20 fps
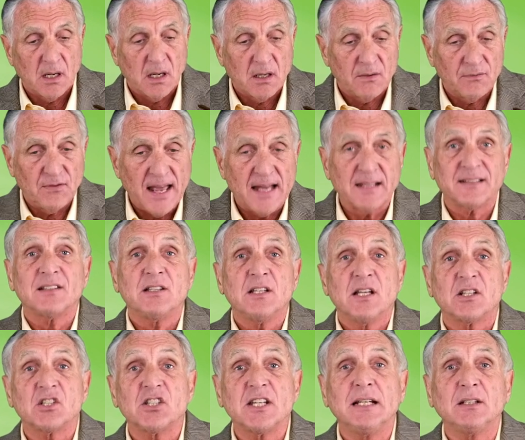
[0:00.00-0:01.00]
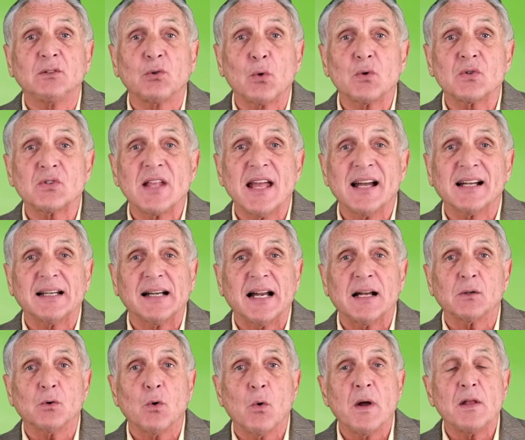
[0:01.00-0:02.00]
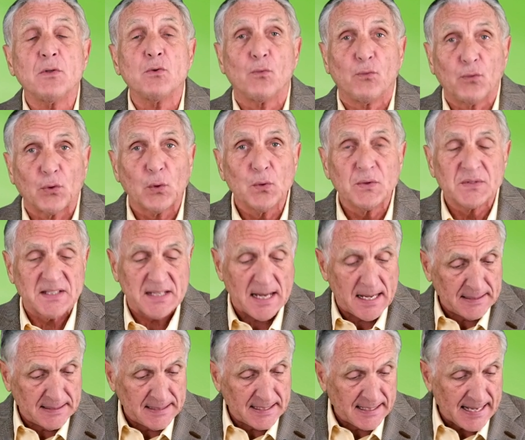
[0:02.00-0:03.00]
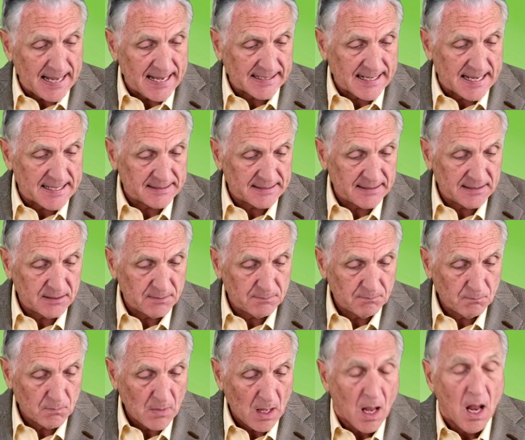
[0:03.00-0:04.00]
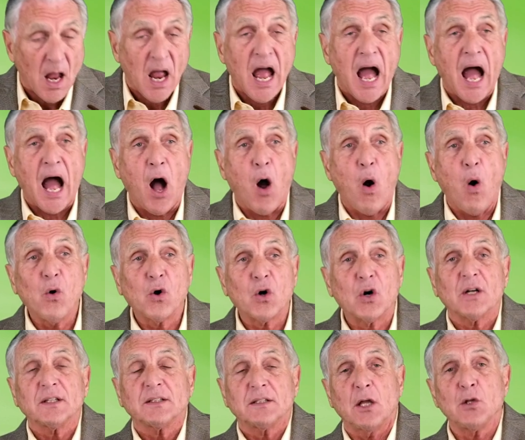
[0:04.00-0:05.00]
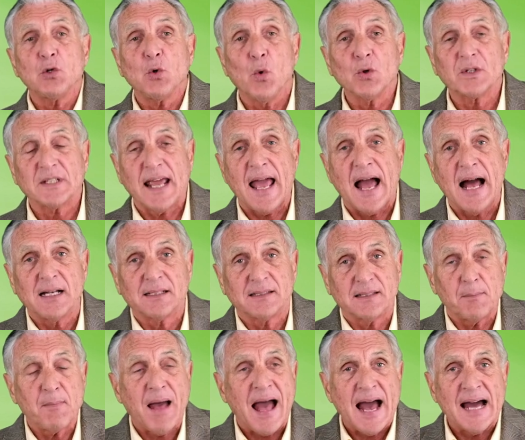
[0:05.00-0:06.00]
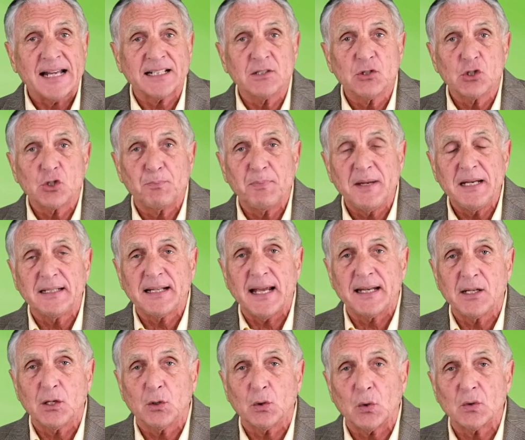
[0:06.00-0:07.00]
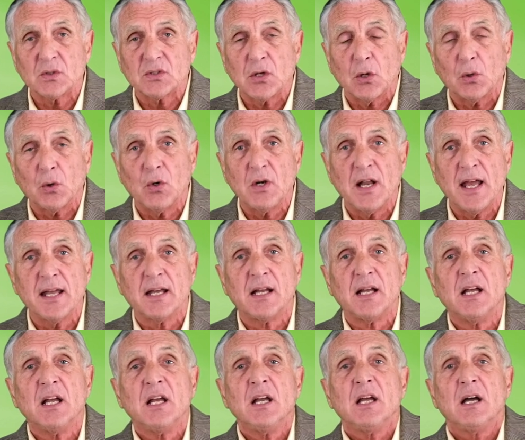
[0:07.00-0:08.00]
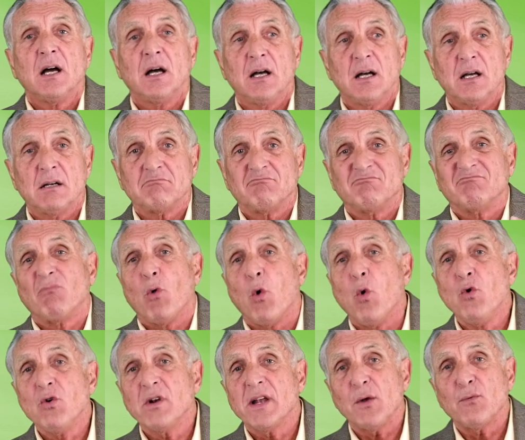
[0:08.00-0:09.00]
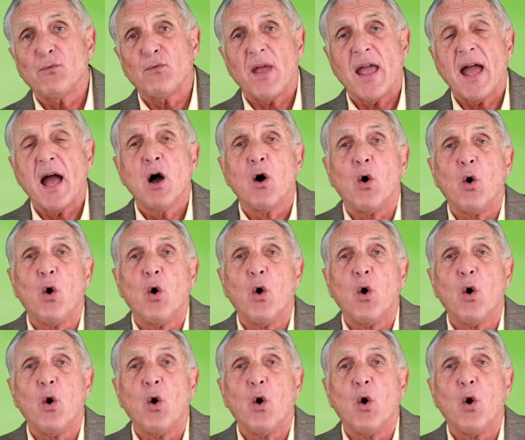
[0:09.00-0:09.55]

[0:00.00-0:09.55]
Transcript: werden Schilddrüsenerkrankungen frühzeitig erkannt. Auch der Jodgehalt im Harn spielt eine große Rolle. Äh, ungefähr